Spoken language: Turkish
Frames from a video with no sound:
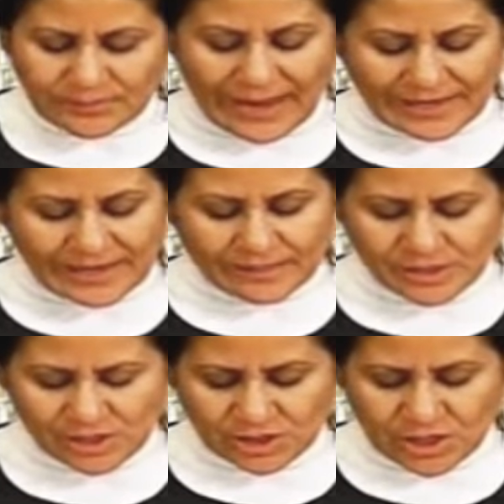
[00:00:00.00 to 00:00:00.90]

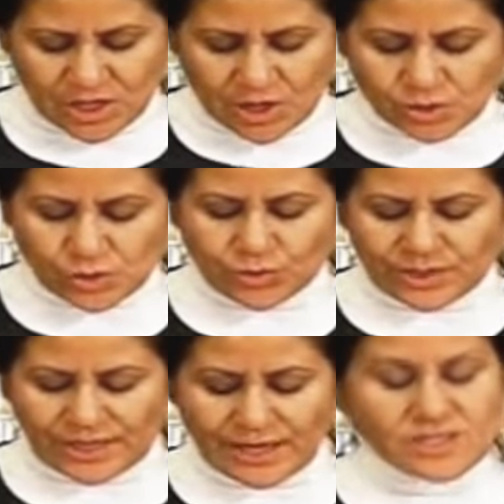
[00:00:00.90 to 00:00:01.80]
belgelemiş,
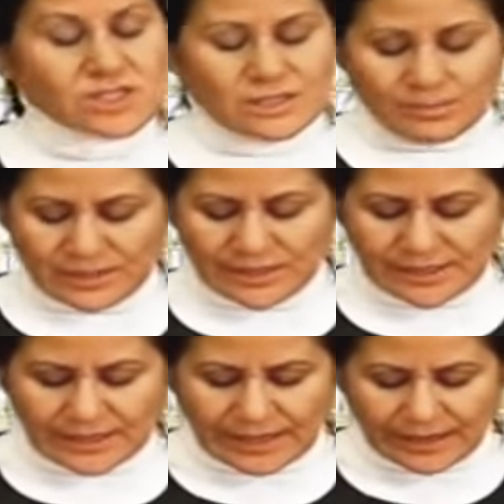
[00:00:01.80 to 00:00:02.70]
Sonraki
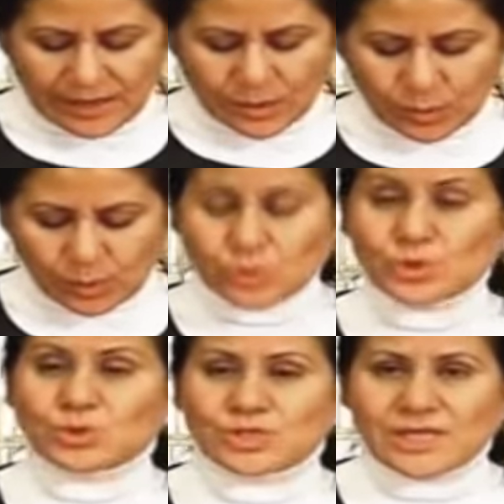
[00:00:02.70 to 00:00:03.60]
açıklamalarıyla
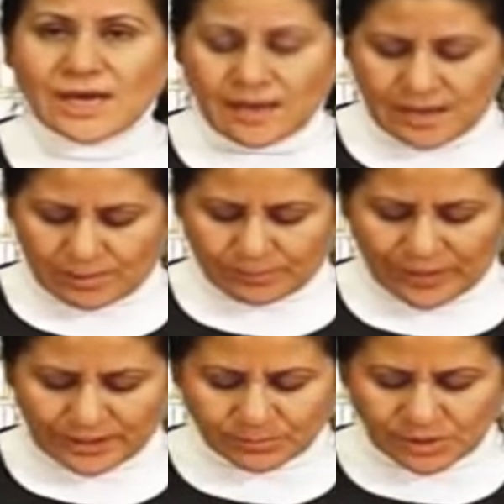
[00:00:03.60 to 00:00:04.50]
konuştukça
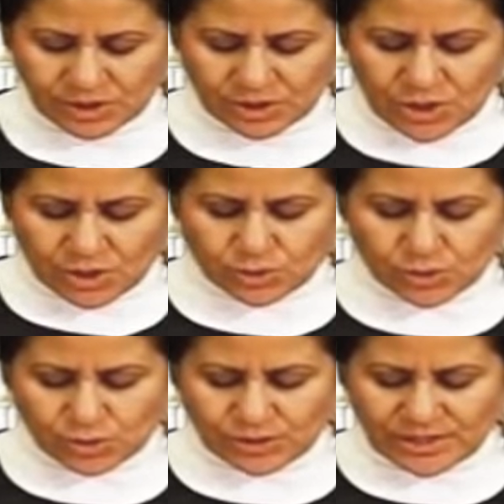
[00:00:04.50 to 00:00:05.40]
batmış,
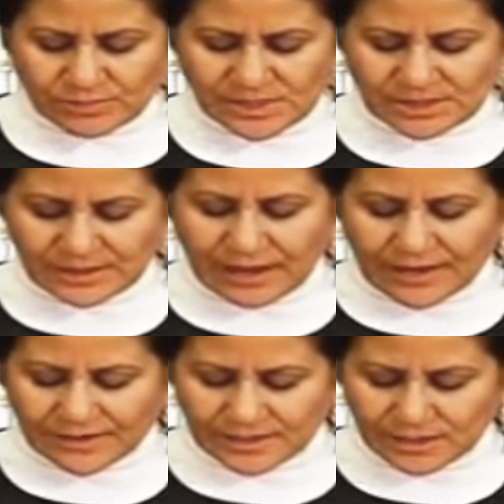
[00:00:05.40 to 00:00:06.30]
çocuklarımızın
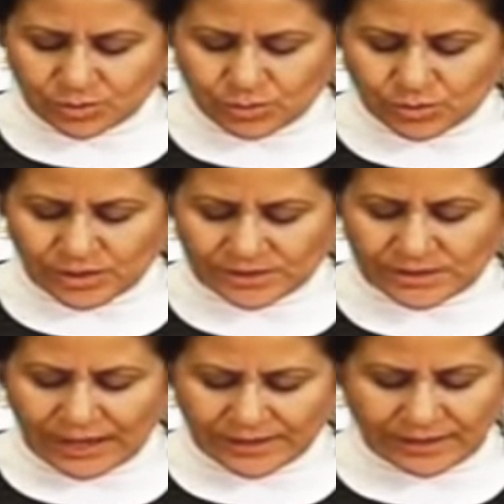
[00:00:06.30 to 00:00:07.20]
kardeşlik
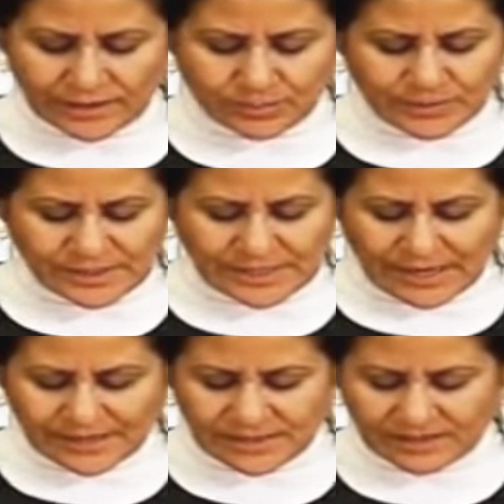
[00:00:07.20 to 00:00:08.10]
duygularını dar kalıplı
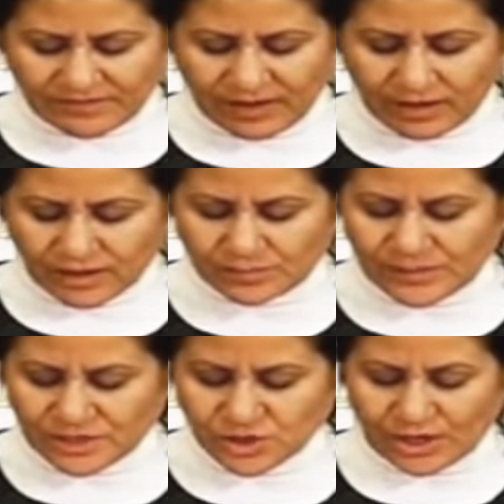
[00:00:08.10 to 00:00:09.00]
siyaseti ve ağır
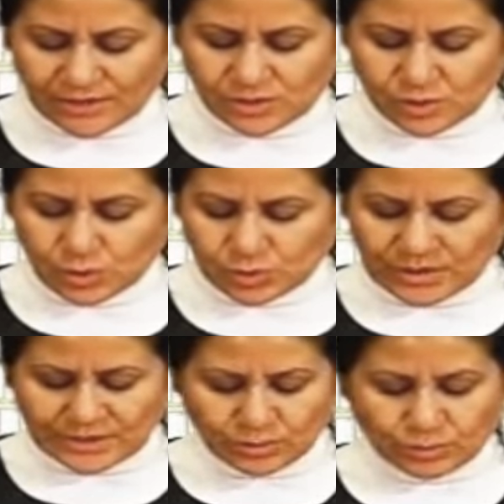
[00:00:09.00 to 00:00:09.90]
bilinçaltı
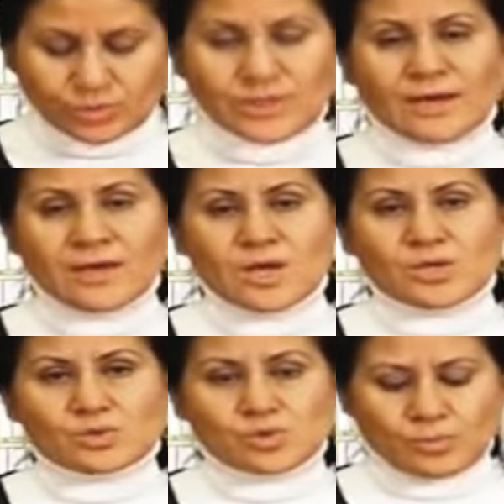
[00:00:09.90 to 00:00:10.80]
sorunları uğruna
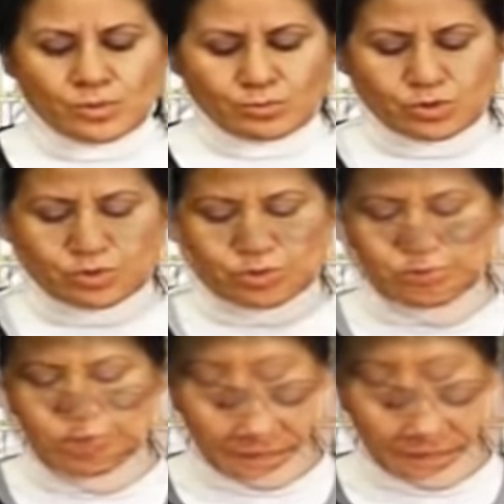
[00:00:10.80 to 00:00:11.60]
sömürmüştür.